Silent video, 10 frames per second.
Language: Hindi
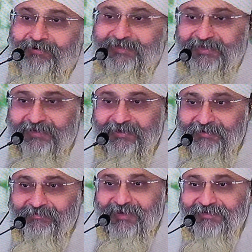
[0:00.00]
आते हैं
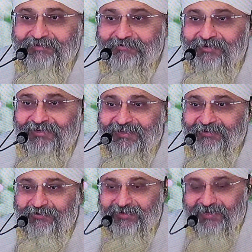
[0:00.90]
फिर से बोलिए
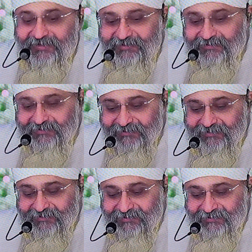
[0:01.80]
दान
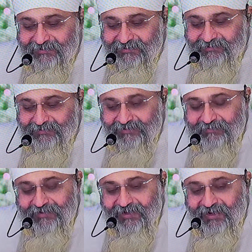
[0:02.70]
करना तो
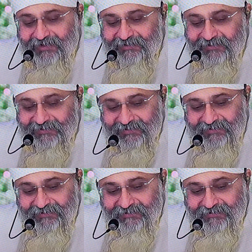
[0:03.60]
सबने एक आइडिया दिया
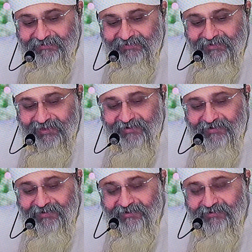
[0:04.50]
कहने
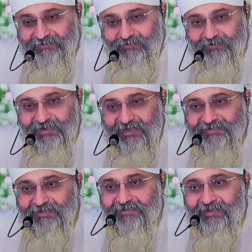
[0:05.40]
लगे तूने
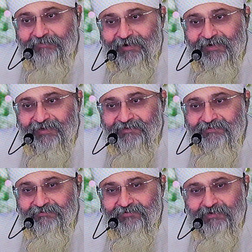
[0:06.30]
आज तक धन बांटा है तेरे